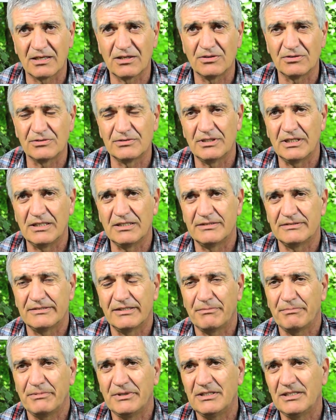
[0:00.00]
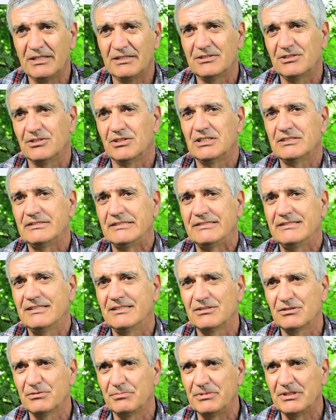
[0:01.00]
con delle interpretazioni
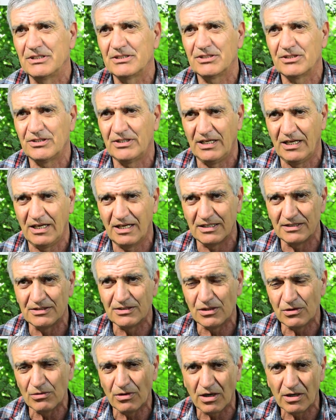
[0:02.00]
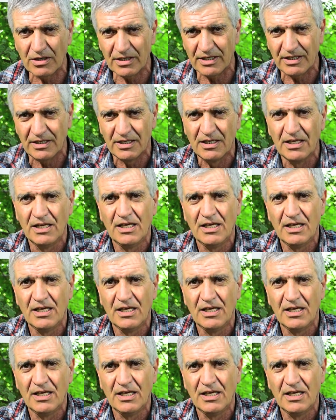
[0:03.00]
altrettanto personali di luoghi